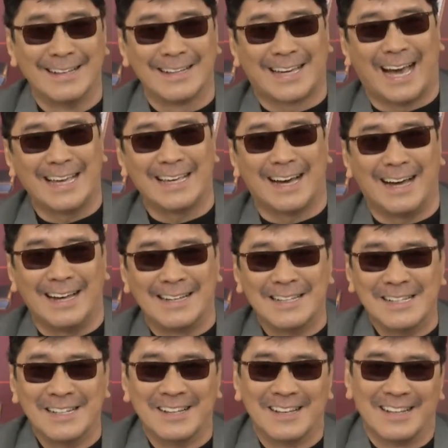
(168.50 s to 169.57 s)
Kaya,
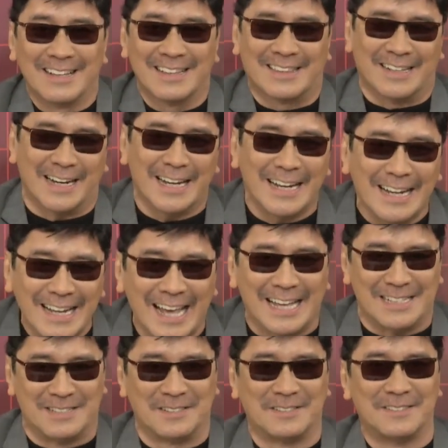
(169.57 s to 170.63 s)

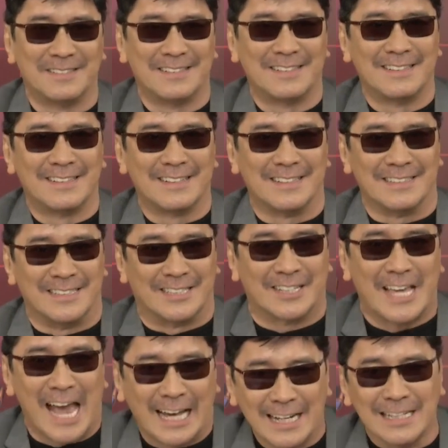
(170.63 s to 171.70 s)
trililing. Did you
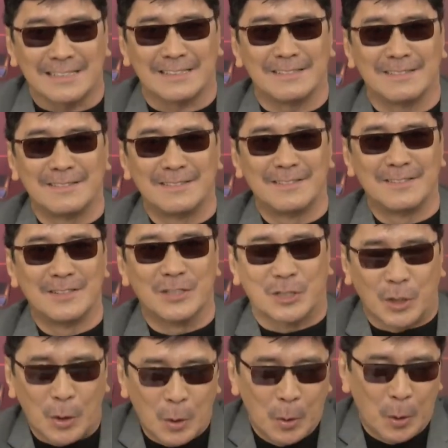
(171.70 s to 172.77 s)
get it?
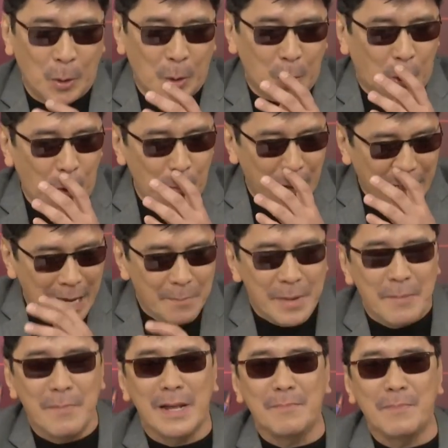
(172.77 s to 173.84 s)
So, kung
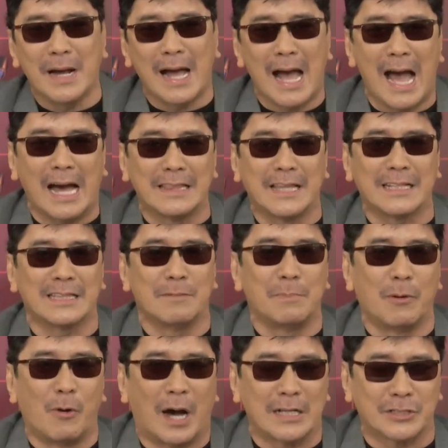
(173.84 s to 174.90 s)
marami man mga addict na
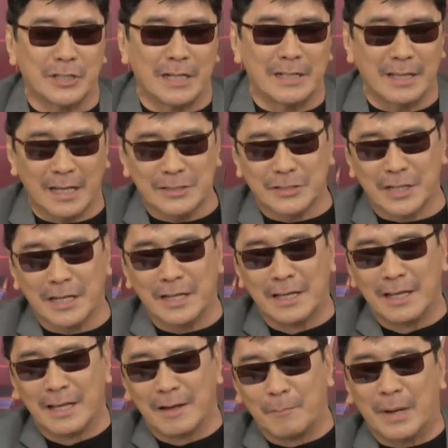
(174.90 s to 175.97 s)
bawasan, kasi
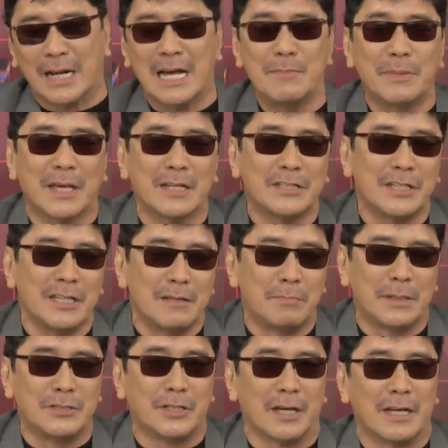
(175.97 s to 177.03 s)
marami kasing
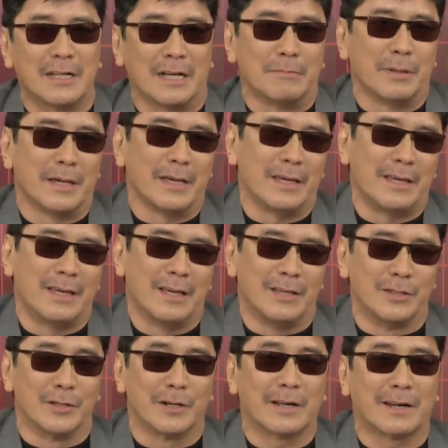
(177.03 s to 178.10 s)
iba dyan, abay,
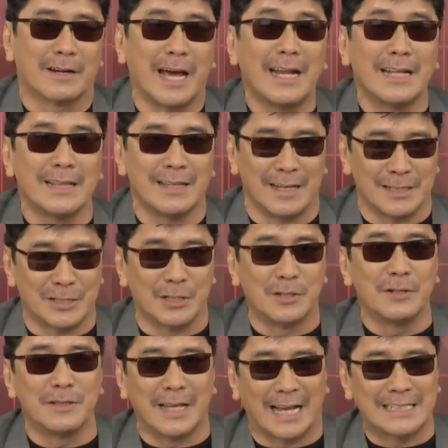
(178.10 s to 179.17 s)
your credit is
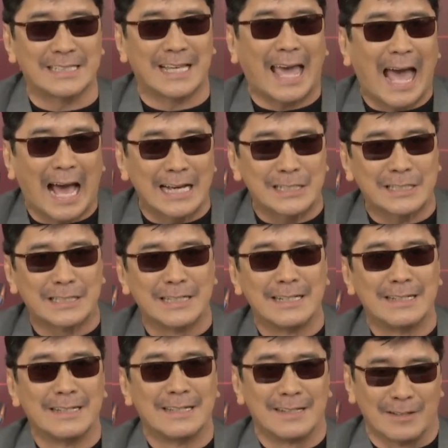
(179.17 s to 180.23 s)
good as cash.
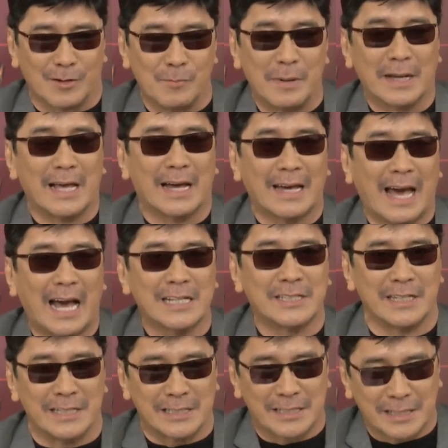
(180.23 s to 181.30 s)
Kumbaga,
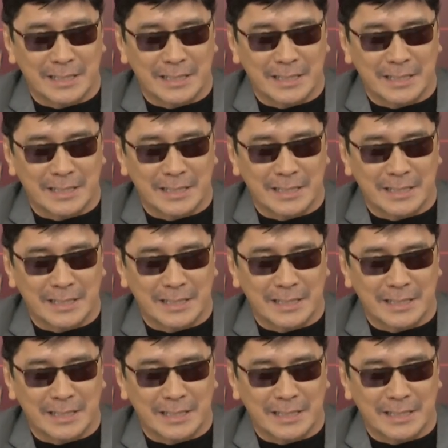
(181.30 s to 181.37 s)
cash is